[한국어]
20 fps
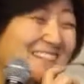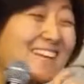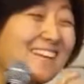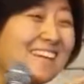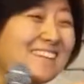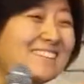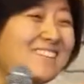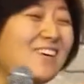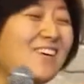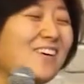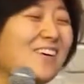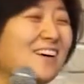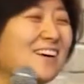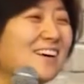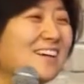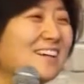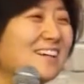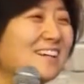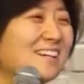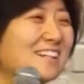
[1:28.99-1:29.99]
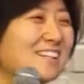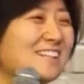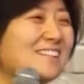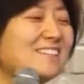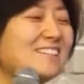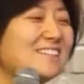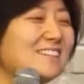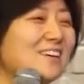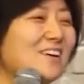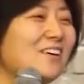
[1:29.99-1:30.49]
예, 그래서
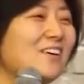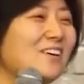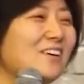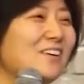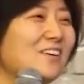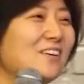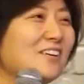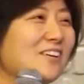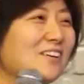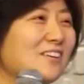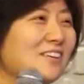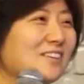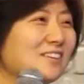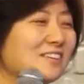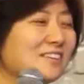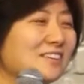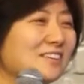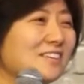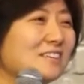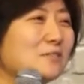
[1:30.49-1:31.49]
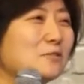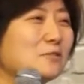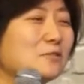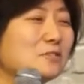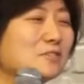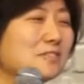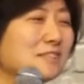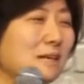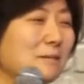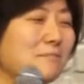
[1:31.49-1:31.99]
큰형
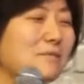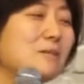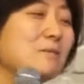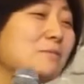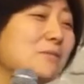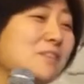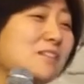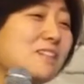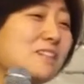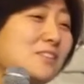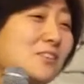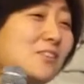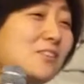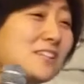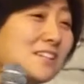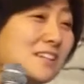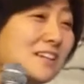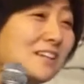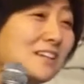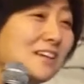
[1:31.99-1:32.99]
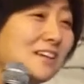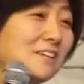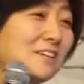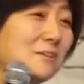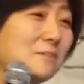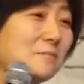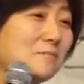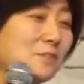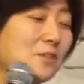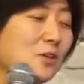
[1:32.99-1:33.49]
그래도 남자분이
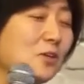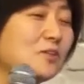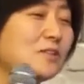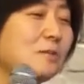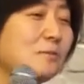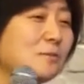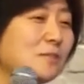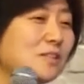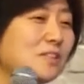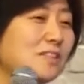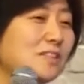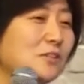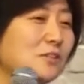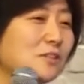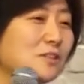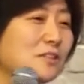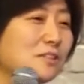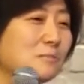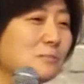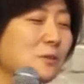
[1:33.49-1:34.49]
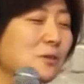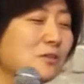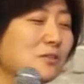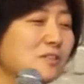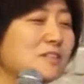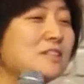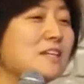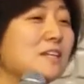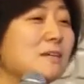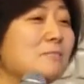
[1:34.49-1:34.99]
큰형이시잖아요. 근데 여자분이 큰형이시면
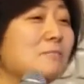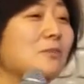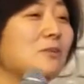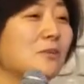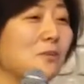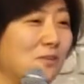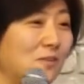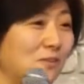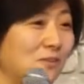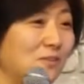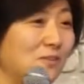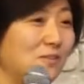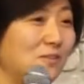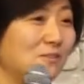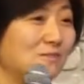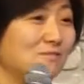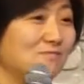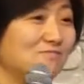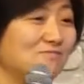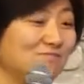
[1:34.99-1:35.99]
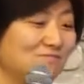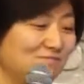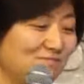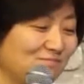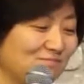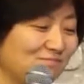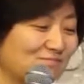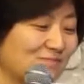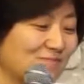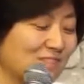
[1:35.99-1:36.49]
진짜 힘들어요.
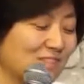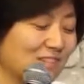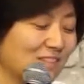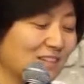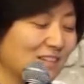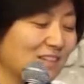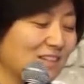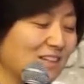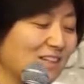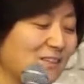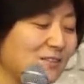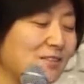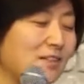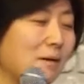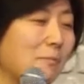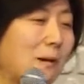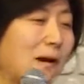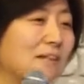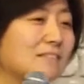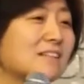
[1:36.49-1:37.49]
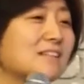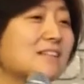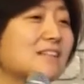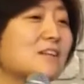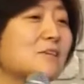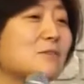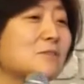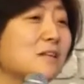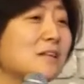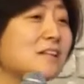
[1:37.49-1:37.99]
음. 그래서 내가 막내
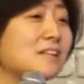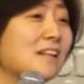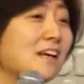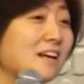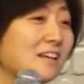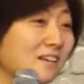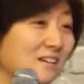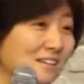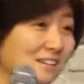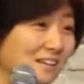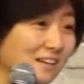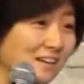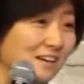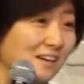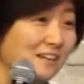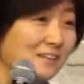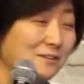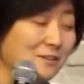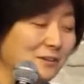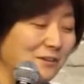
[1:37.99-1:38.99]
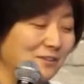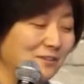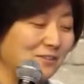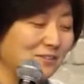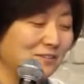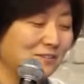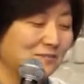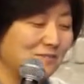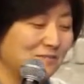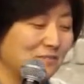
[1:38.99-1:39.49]
데리고 산다 이렇게
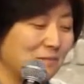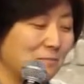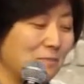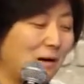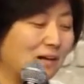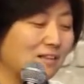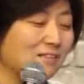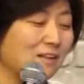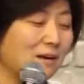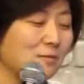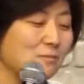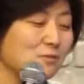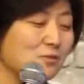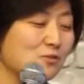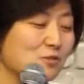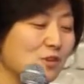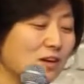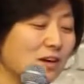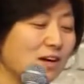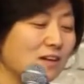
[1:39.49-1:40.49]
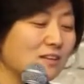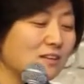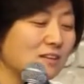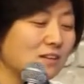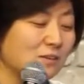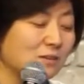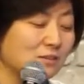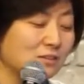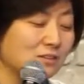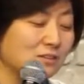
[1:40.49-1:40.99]
생각하세요. 막내가 무슨 죄가
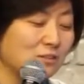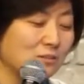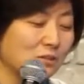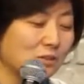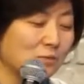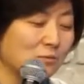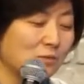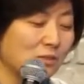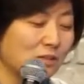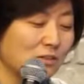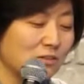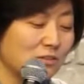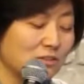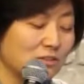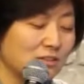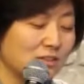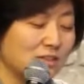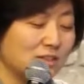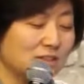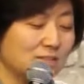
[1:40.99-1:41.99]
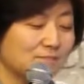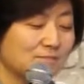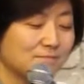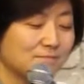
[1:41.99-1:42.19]
있나요? 능력이 없는 게 죄지.